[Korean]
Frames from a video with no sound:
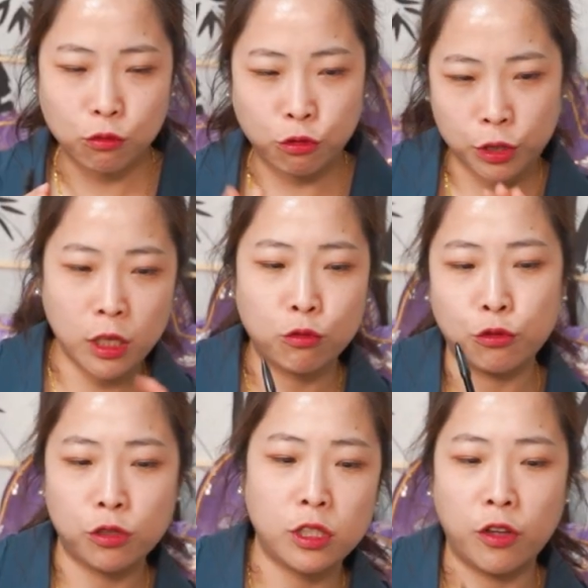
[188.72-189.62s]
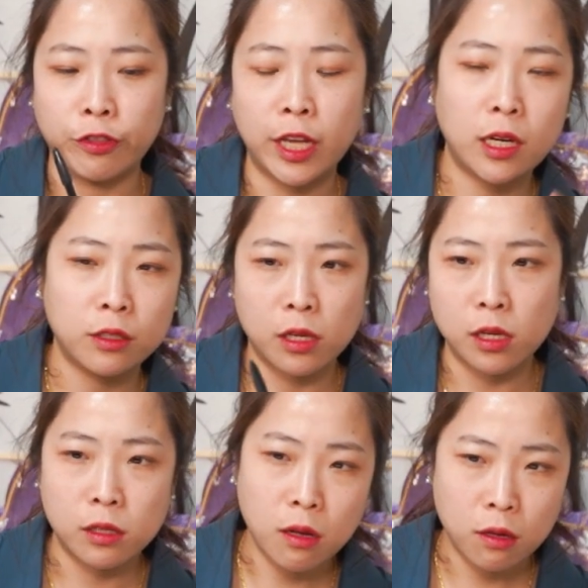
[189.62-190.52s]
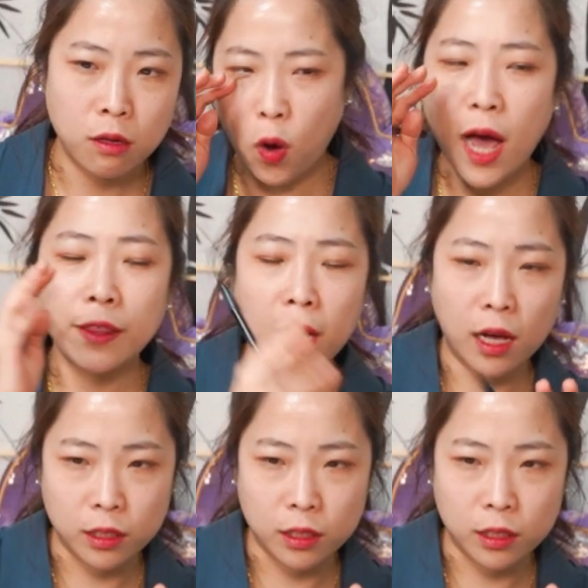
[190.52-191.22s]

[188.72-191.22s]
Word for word: 구세 구슬 연달아서 해서 꽈나